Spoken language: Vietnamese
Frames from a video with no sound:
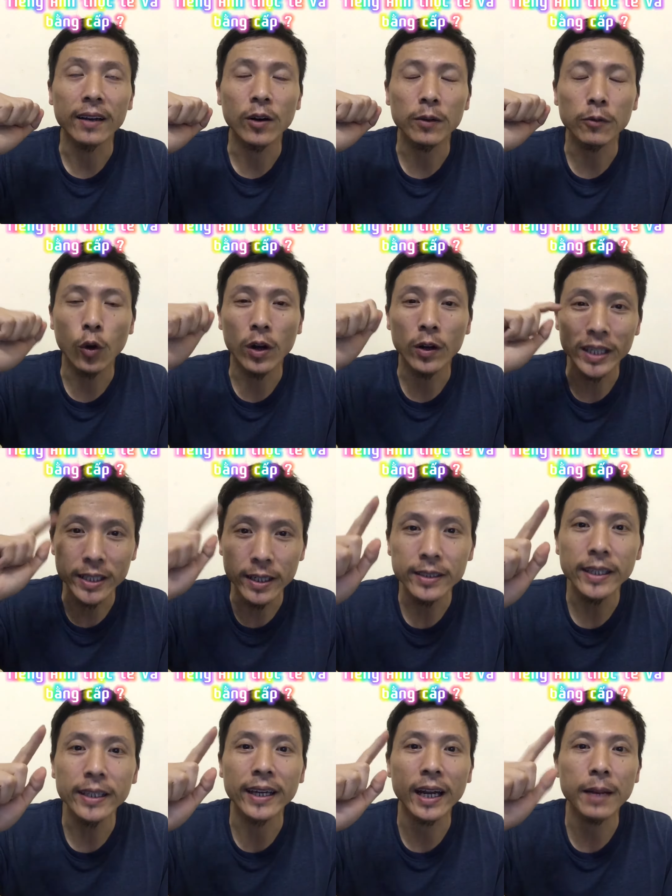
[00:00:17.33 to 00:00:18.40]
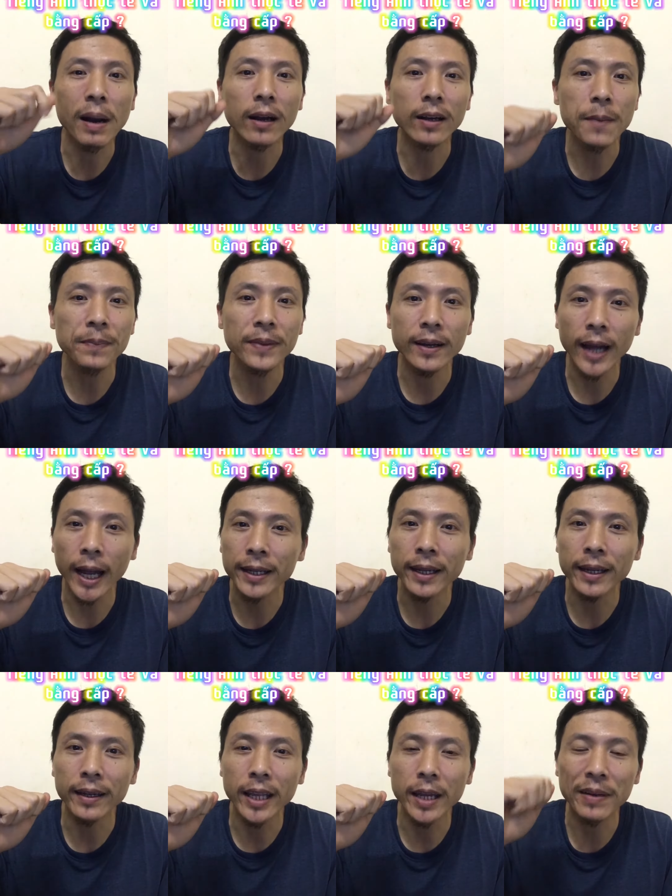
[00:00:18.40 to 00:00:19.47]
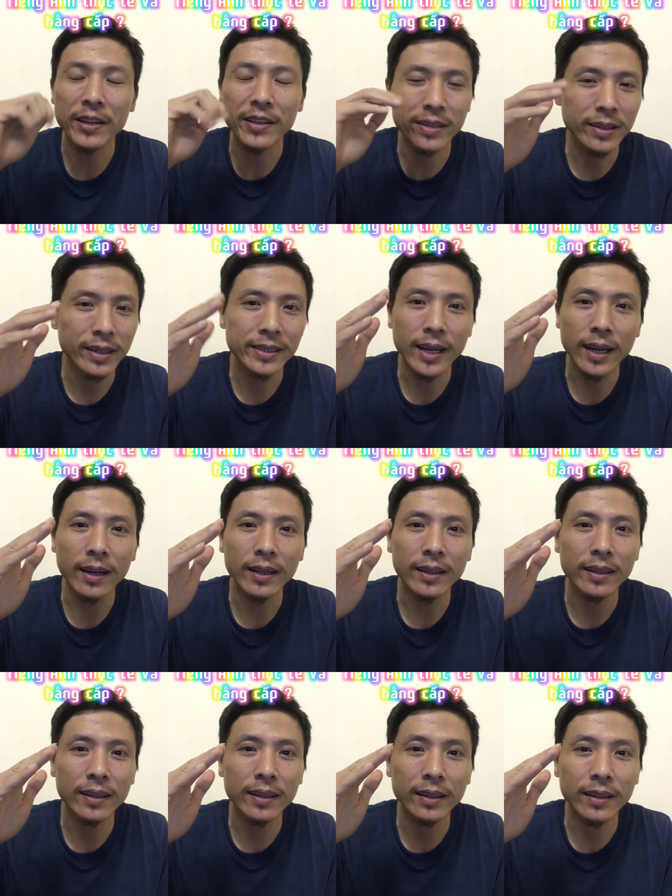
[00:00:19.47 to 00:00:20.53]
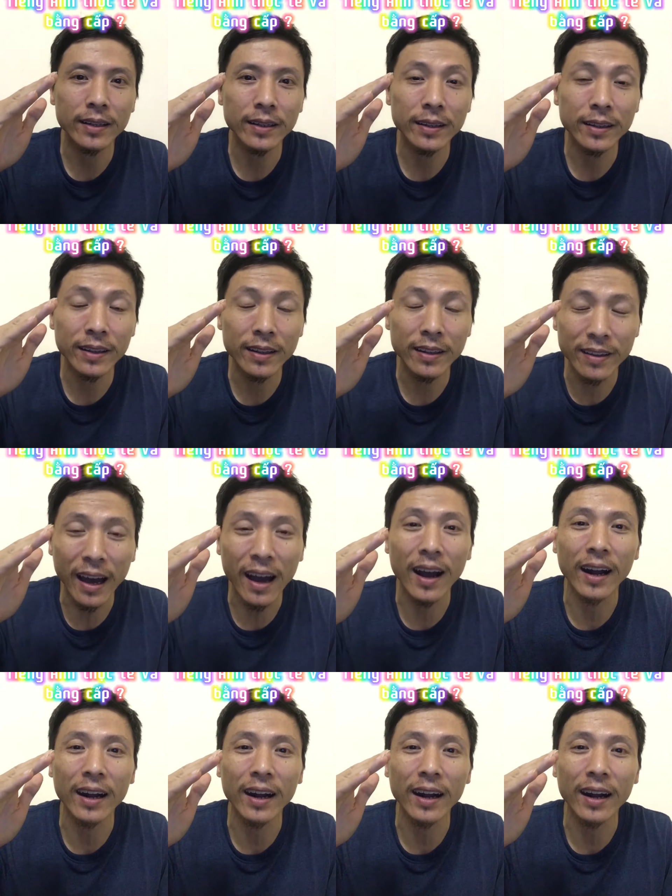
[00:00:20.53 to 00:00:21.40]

có, có có chứng chỉ hay là bằng cấp tiếng Anh ấy, nhưng mà chưa chắc rằng